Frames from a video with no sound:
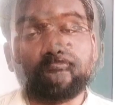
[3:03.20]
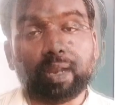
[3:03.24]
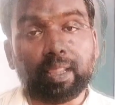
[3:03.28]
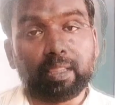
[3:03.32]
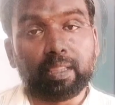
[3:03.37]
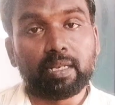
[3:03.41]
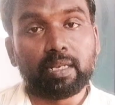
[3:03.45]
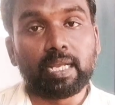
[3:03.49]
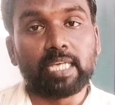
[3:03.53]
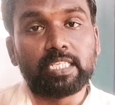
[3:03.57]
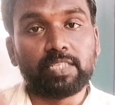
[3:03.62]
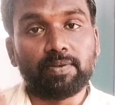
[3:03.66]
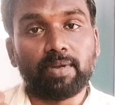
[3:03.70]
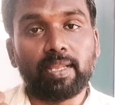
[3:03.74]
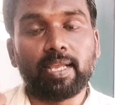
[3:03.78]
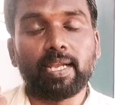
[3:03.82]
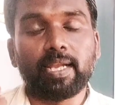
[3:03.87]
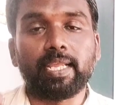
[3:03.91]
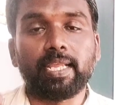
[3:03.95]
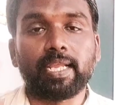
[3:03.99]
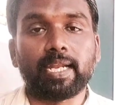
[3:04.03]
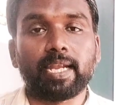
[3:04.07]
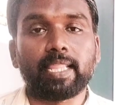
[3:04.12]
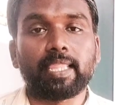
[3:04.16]
வலது நாசி
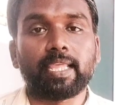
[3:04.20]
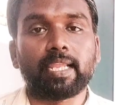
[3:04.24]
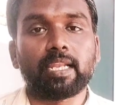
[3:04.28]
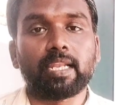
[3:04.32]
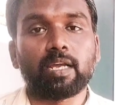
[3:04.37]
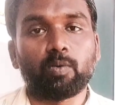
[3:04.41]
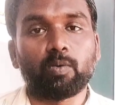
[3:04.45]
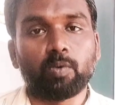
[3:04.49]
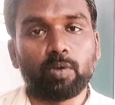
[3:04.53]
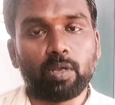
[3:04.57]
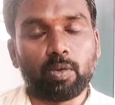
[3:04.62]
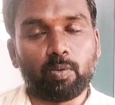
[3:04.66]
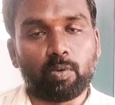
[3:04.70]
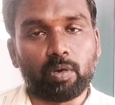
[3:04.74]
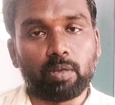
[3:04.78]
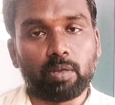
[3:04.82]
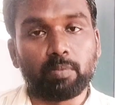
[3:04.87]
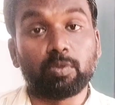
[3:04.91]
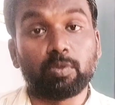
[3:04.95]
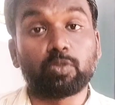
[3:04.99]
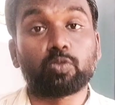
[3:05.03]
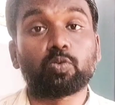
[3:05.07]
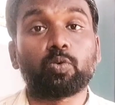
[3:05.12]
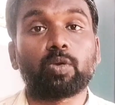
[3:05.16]
வழியாக நீங்கள் எடுத்தீங்கன்னா உள்ள
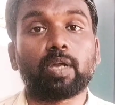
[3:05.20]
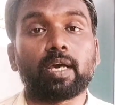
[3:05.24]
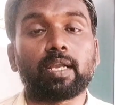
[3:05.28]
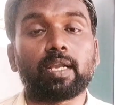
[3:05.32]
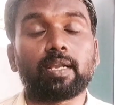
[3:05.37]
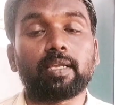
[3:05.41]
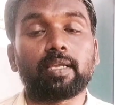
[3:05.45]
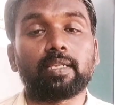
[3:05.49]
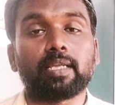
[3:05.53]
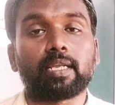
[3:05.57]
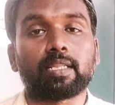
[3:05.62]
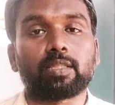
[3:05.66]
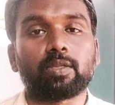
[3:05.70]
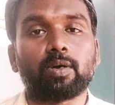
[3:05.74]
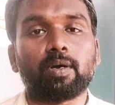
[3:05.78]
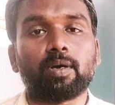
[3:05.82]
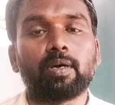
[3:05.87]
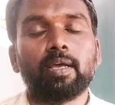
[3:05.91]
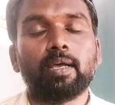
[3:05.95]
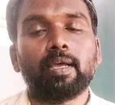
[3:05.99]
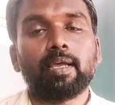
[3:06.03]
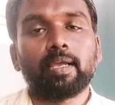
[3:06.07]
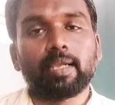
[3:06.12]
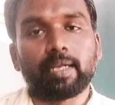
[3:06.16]
உடம்பு சூடாக இருக்குன்னு
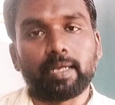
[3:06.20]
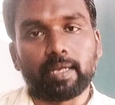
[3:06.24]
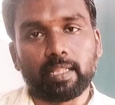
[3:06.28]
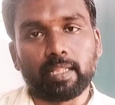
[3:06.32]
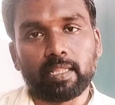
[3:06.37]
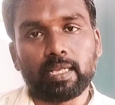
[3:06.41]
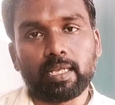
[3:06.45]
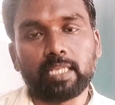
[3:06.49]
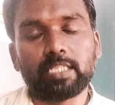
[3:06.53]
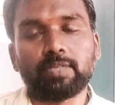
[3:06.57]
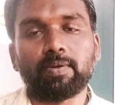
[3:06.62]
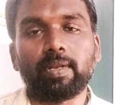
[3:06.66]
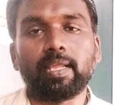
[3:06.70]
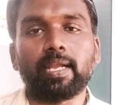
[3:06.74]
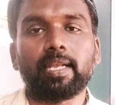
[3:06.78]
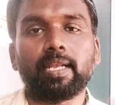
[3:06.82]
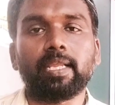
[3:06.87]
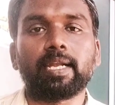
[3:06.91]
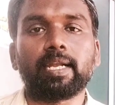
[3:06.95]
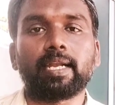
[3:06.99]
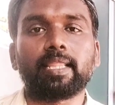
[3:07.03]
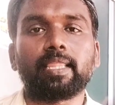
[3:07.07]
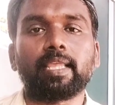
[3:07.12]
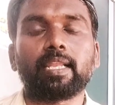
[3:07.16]
அர்த்தம் இடது நாசி வழியாக
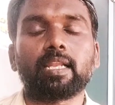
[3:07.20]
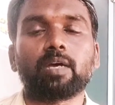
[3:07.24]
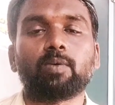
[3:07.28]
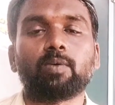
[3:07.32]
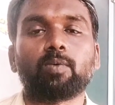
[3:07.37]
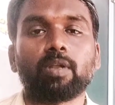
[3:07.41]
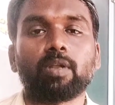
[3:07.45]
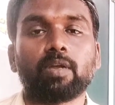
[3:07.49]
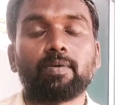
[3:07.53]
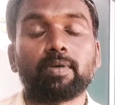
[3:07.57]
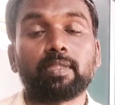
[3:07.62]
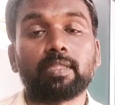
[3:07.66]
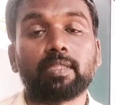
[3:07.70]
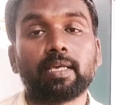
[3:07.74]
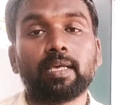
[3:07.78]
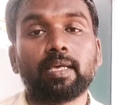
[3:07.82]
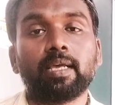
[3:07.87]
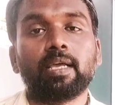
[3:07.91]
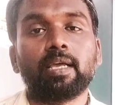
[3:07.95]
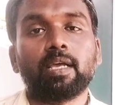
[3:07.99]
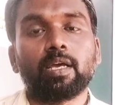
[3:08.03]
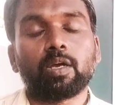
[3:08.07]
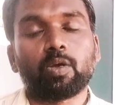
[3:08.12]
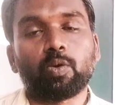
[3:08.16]
நீங்கள் எடுத்தீங்கன்னா உள்ள வந்து
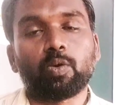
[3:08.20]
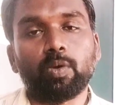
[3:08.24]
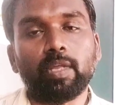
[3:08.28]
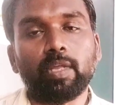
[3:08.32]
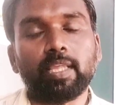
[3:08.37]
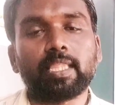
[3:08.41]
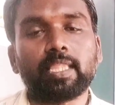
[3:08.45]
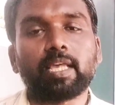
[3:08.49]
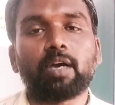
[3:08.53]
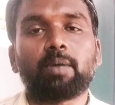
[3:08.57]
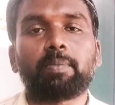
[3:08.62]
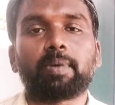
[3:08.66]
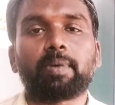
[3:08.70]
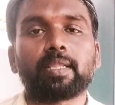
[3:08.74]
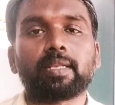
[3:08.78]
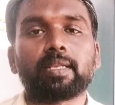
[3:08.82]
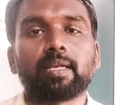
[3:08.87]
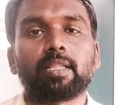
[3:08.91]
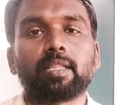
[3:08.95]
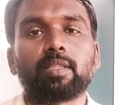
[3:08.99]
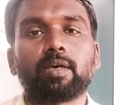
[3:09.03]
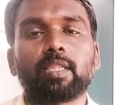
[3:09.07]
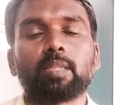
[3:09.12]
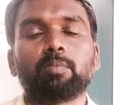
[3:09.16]
கூலிங் தேவைப்படுதுன்னு